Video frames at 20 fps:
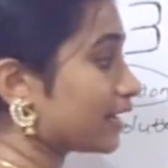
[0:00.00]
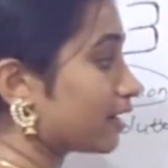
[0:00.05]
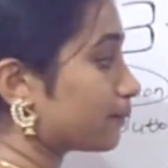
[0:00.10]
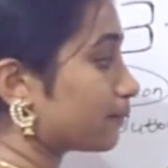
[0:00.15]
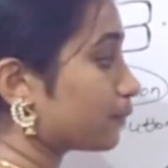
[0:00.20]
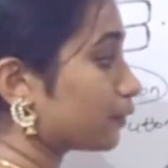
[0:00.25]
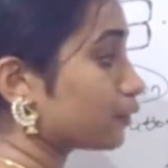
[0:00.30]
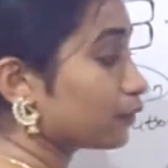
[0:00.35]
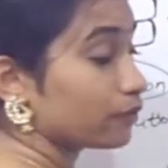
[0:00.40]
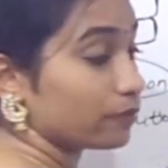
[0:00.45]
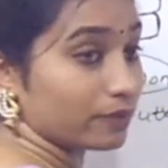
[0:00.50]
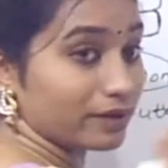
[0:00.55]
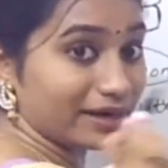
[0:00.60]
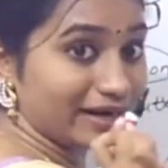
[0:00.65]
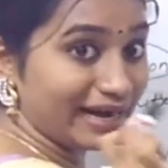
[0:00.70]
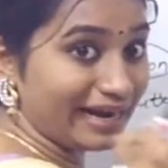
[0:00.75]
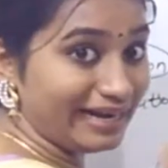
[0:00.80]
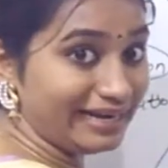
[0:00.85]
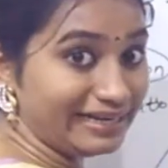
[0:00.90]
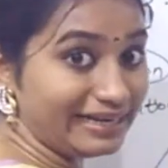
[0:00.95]
అయినప్పుడు
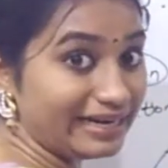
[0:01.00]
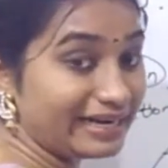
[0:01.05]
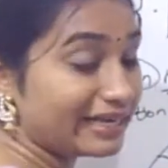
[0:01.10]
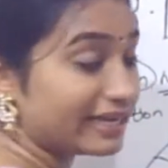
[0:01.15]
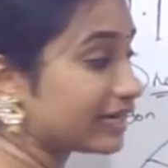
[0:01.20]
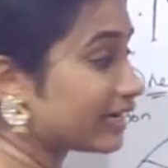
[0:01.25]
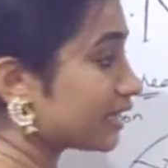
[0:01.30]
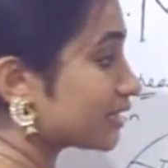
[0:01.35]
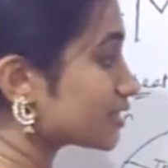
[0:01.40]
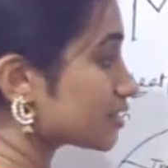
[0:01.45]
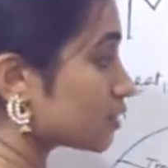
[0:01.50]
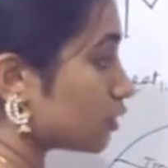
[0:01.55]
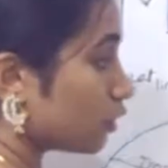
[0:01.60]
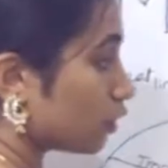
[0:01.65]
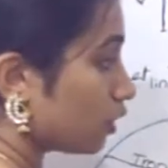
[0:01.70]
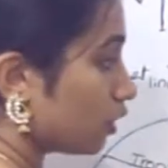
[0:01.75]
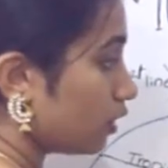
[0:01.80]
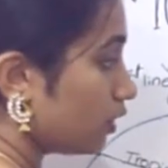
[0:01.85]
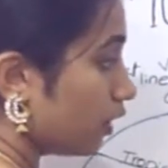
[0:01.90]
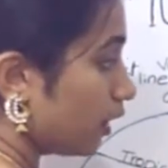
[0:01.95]
నైంటీ డిగ్రీస్లో